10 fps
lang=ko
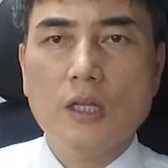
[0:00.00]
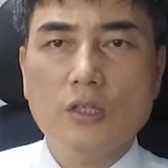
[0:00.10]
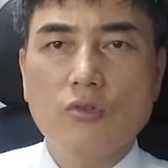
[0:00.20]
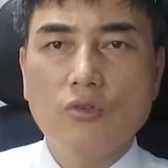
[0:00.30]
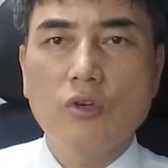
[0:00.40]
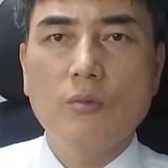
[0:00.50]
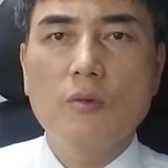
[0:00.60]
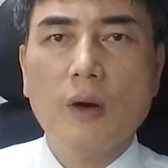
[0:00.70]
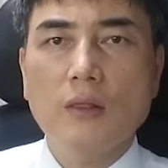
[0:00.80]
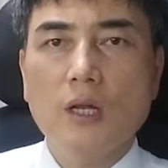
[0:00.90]
되신 주님을
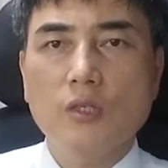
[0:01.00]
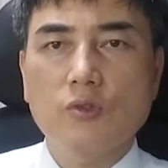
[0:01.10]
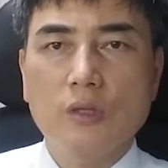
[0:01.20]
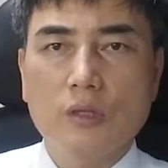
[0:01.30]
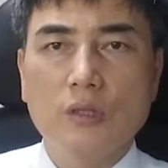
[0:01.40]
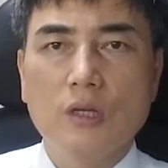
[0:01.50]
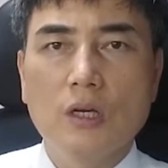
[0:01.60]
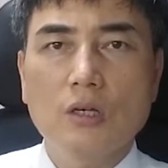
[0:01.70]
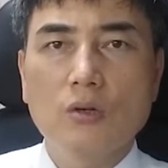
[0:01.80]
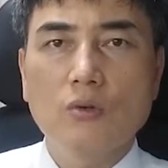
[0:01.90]
만날 수 있는
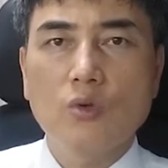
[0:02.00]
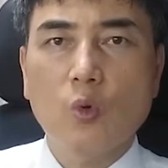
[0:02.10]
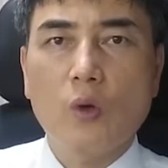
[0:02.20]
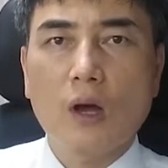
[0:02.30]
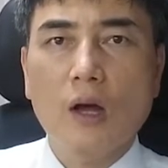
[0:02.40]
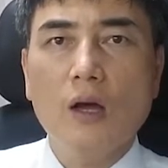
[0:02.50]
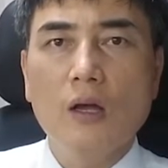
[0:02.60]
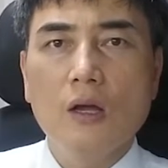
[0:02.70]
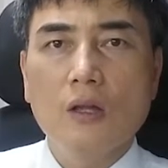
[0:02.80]
그런 교회가